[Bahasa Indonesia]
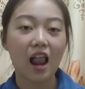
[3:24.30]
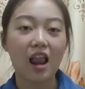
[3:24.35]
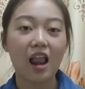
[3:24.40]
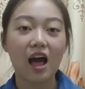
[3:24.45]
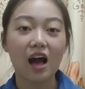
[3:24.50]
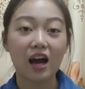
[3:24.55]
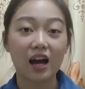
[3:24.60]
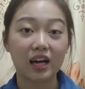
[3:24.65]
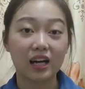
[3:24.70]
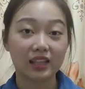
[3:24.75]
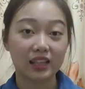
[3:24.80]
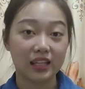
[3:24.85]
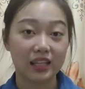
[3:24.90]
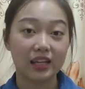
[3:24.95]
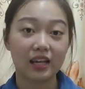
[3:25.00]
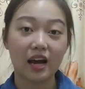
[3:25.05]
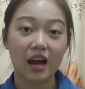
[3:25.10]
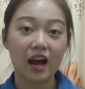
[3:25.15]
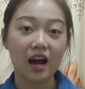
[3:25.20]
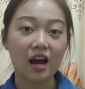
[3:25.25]
Langkah
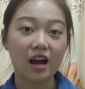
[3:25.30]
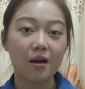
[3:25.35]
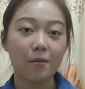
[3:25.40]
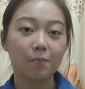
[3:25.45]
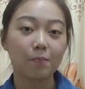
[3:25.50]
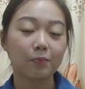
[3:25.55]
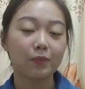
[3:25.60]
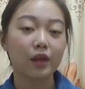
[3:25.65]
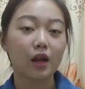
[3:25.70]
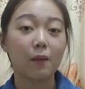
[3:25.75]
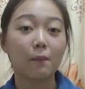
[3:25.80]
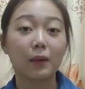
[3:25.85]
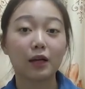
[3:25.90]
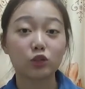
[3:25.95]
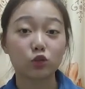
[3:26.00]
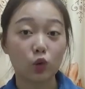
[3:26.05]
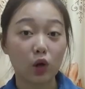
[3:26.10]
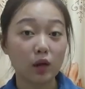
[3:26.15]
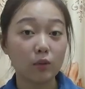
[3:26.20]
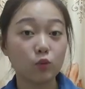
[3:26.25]
ketiga,
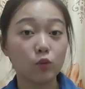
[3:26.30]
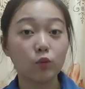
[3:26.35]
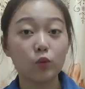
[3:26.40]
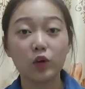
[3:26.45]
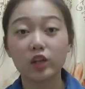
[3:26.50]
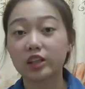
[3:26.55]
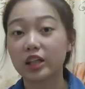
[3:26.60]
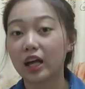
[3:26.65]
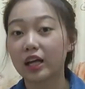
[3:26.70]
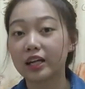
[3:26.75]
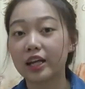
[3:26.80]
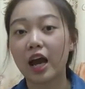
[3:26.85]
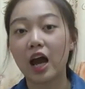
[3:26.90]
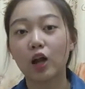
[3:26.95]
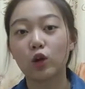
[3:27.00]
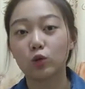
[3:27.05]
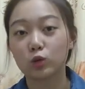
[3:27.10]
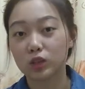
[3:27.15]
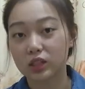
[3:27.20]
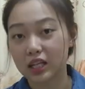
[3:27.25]
masukkan bumbu yang telah
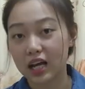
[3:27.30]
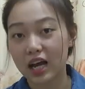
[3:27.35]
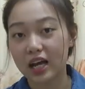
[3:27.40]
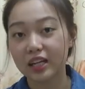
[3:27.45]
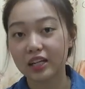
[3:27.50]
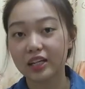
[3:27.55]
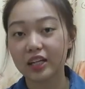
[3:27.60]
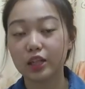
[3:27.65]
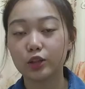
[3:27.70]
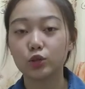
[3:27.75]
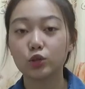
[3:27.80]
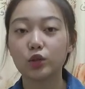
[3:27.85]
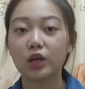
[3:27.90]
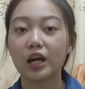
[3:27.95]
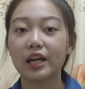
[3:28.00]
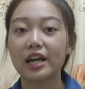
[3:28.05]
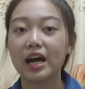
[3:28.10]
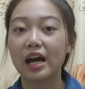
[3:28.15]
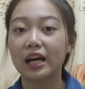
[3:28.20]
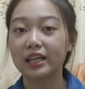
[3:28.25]
dihaluskan dan juga
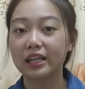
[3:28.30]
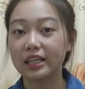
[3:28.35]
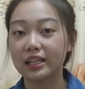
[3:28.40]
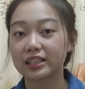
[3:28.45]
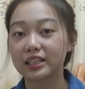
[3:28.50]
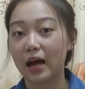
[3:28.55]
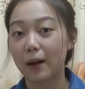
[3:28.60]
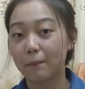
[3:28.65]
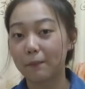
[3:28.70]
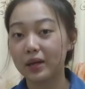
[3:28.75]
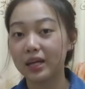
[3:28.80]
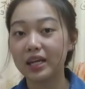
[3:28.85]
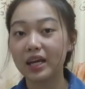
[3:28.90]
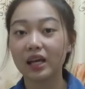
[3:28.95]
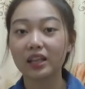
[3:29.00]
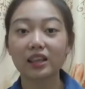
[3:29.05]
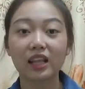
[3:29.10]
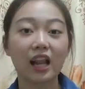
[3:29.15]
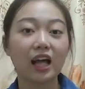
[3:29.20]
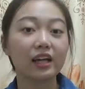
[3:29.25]
daging sapi yang
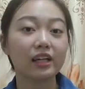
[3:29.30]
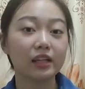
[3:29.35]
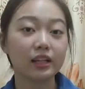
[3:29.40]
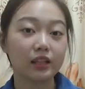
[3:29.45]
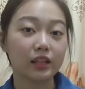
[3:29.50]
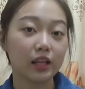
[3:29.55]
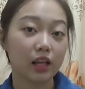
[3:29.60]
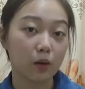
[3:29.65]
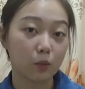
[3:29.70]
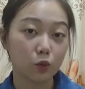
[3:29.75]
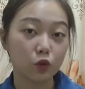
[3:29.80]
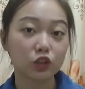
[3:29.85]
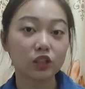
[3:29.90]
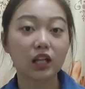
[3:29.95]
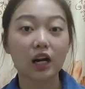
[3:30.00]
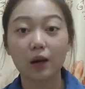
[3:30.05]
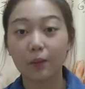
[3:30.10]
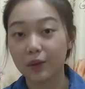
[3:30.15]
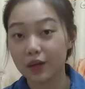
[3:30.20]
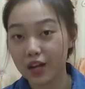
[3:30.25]
telah direbus
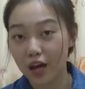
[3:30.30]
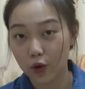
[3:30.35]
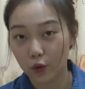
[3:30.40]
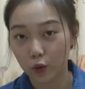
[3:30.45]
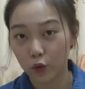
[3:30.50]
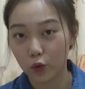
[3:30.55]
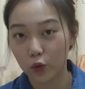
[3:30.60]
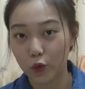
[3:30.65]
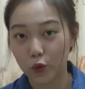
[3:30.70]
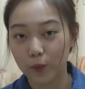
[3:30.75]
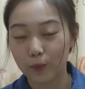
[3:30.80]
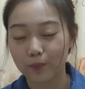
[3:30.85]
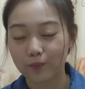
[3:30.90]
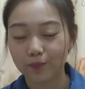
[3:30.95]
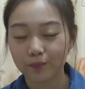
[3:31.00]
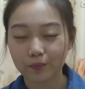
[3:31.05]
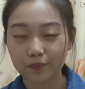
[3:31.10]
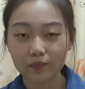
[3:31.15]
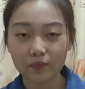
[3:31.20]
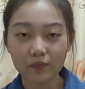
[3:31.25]
terlebih dahulu.
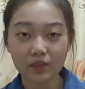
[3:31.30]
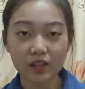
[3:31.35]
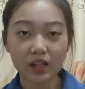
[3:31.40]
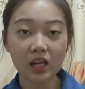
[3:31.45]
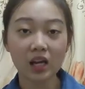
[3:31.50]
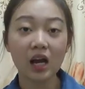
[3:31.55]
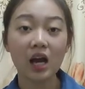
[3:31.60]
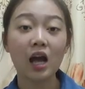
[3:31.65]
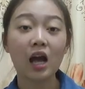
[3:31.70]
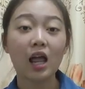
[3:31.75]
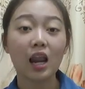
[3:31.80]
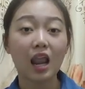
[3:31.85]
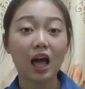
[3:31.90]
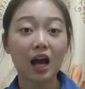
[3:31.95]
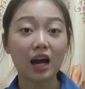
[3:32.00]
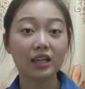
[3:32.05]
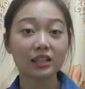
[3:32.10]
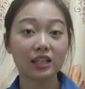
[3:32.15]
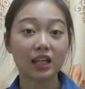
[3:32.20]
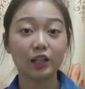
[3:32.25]

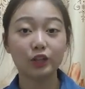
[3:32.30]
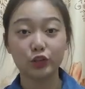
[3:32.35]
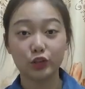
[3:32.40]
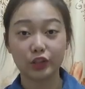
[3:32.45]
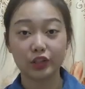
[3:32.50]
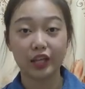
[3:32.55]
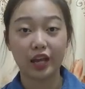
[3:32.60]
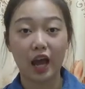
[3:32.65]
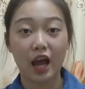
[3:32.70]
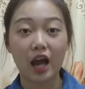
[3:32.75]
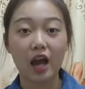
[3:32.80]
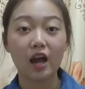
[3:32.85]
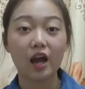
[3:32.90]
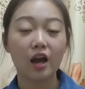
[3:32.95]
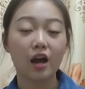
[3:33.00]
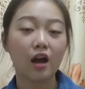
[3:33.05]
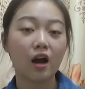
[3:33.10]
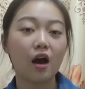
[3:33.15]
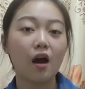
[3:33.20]
Langkah selanjutnya,